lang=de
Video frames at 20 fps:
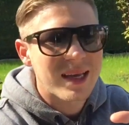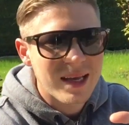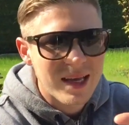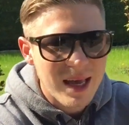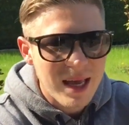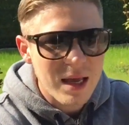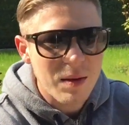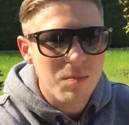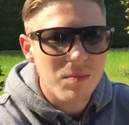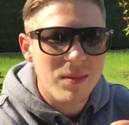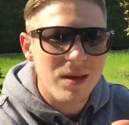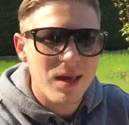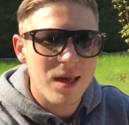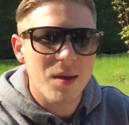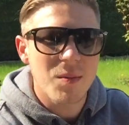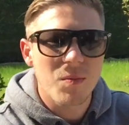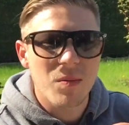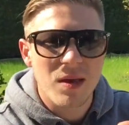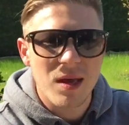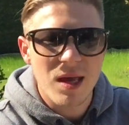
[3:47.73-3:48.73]
geben,
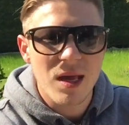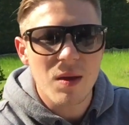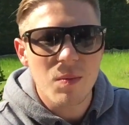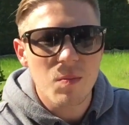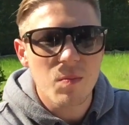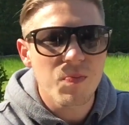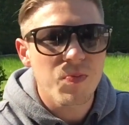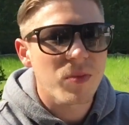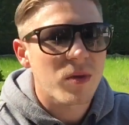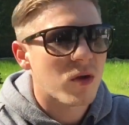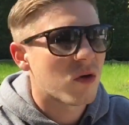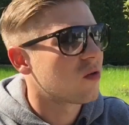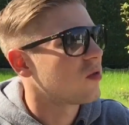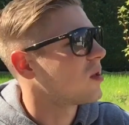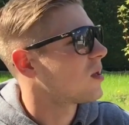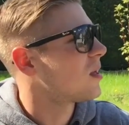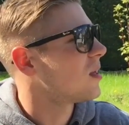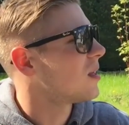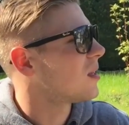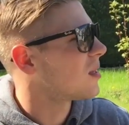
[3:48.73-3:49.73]
geben, geben und
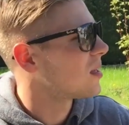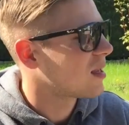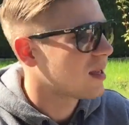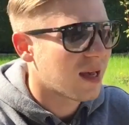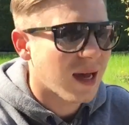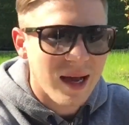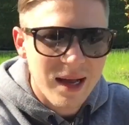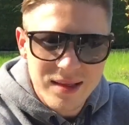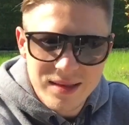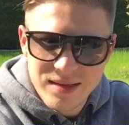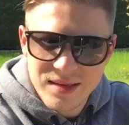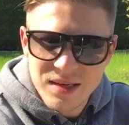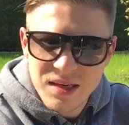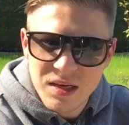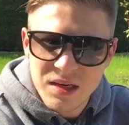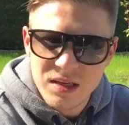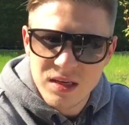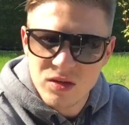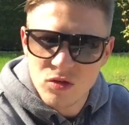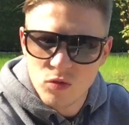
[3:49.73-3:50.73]
ich
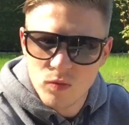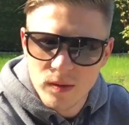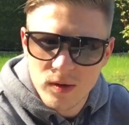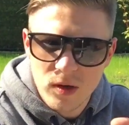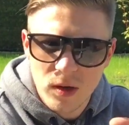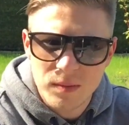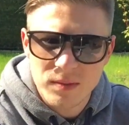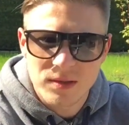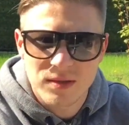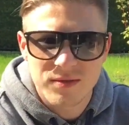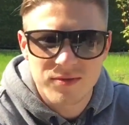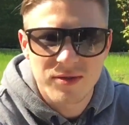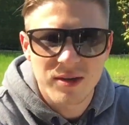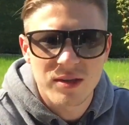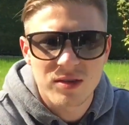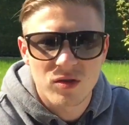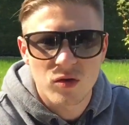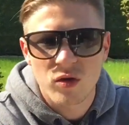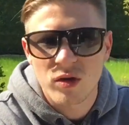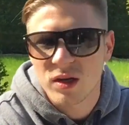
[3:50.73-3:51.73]
garantiere dir, du bekommst
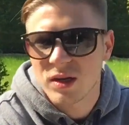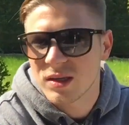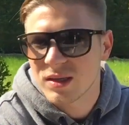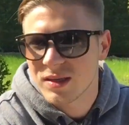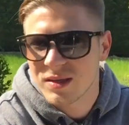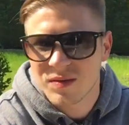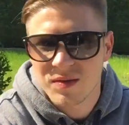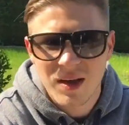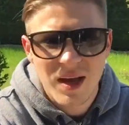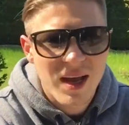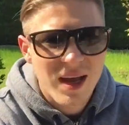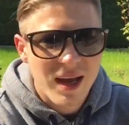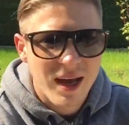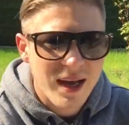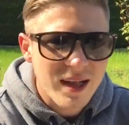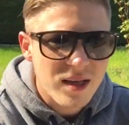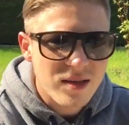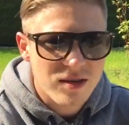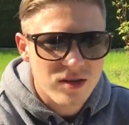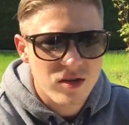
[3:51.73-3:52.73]
viel zurück. Ich, ich
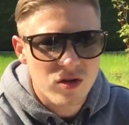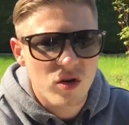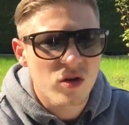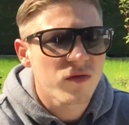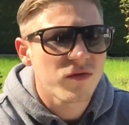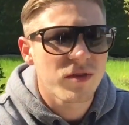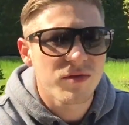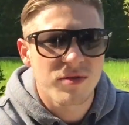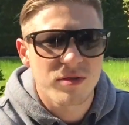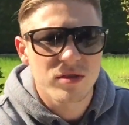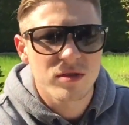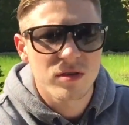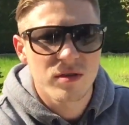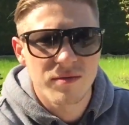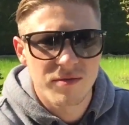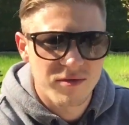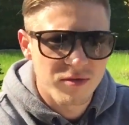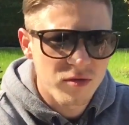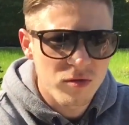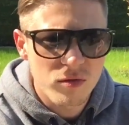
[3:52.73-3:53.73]
rede jetzt nicht irgendwie von so
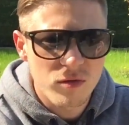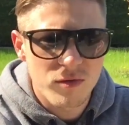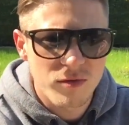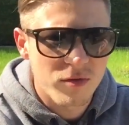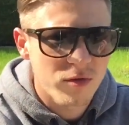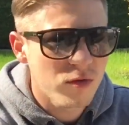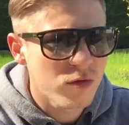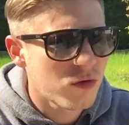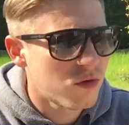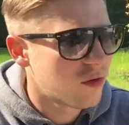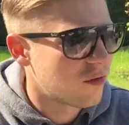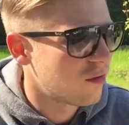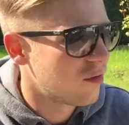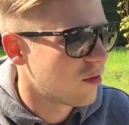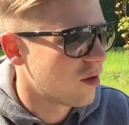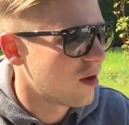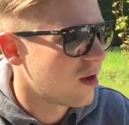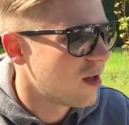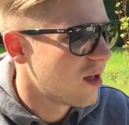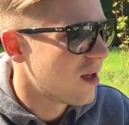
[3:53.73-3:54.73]
einem Wu, Wu,
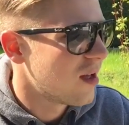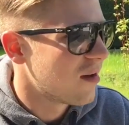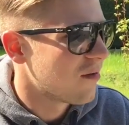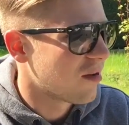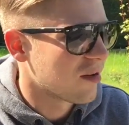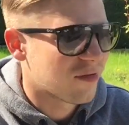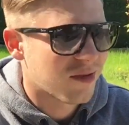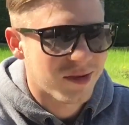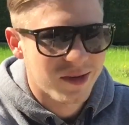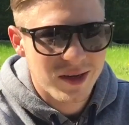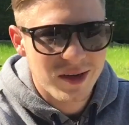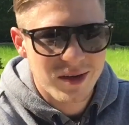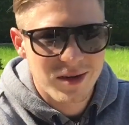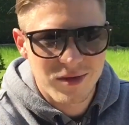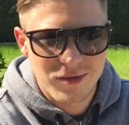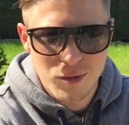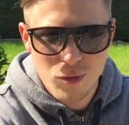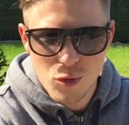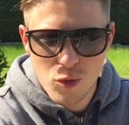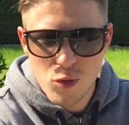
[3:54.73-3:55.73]
was weiß
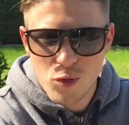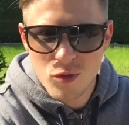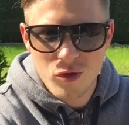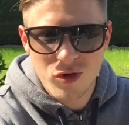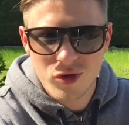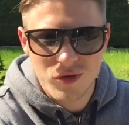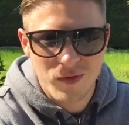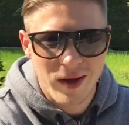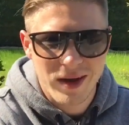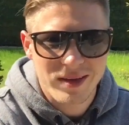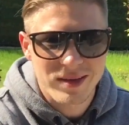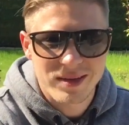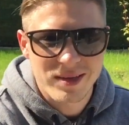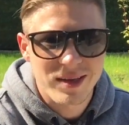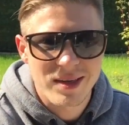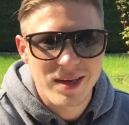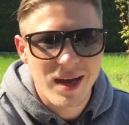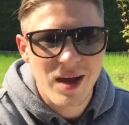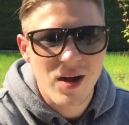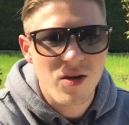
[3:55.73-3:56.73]
ich,
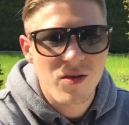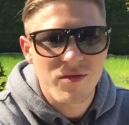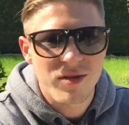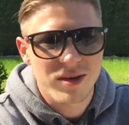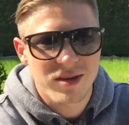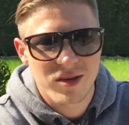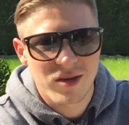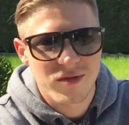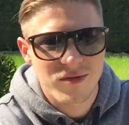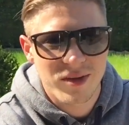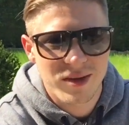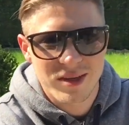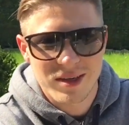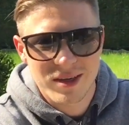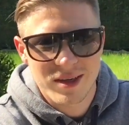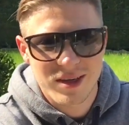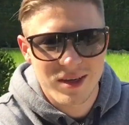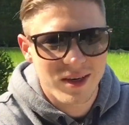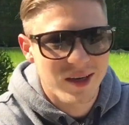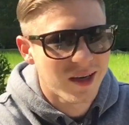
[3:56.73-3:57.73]
Wuhu-Schwachsinn, ja, irgendwelche,
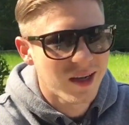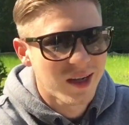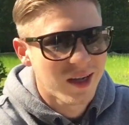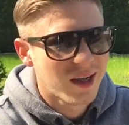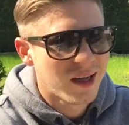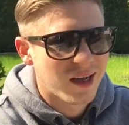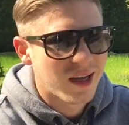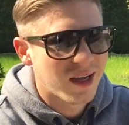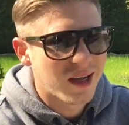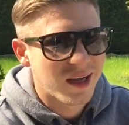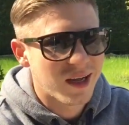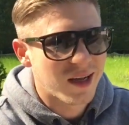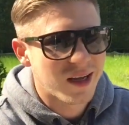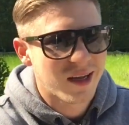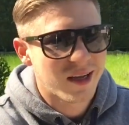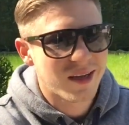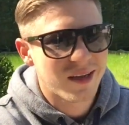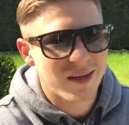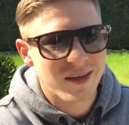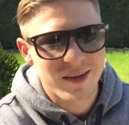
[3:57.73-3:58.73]
irgendwelche, äh,
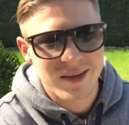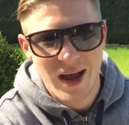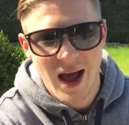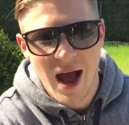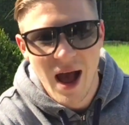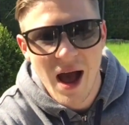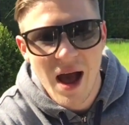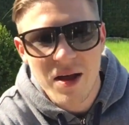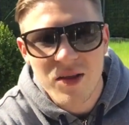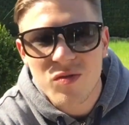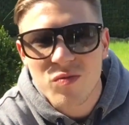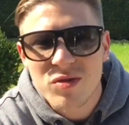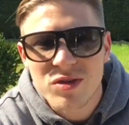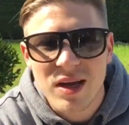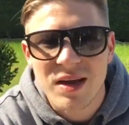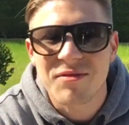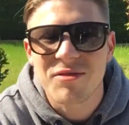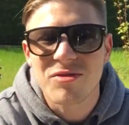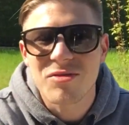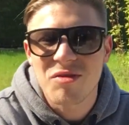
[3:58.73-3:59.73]
ja, du musst
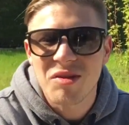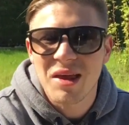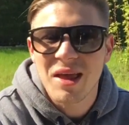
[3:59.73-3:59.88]
einfach nur